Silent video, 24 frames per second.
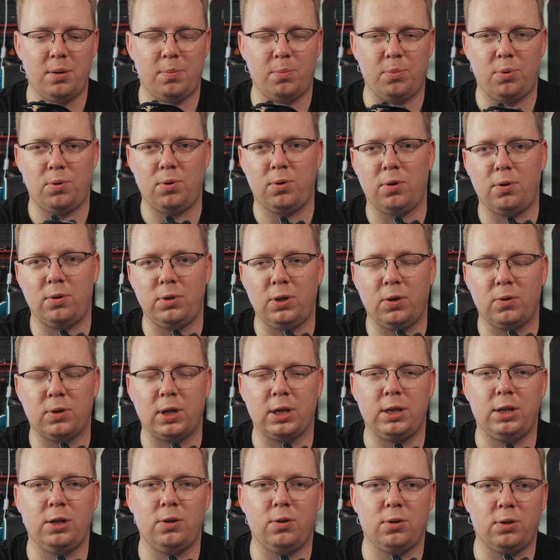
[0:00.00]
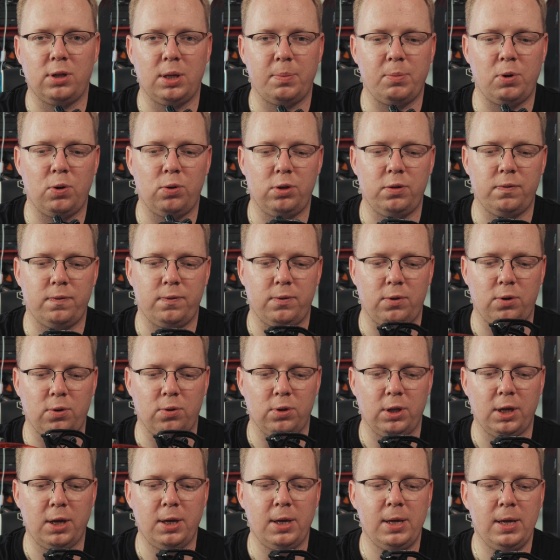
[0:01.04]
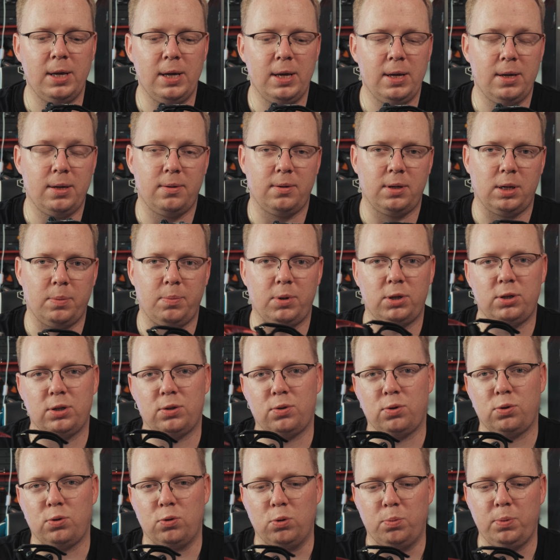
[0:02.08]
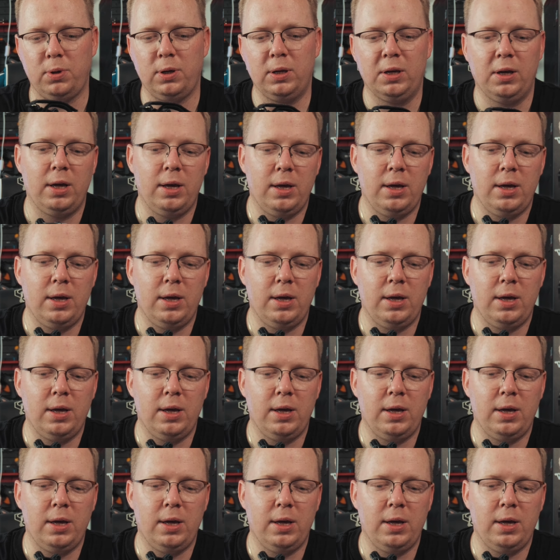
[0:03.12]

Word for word: bo nie o taki lot nam chodzi w dronie chyba że ktoś lubi,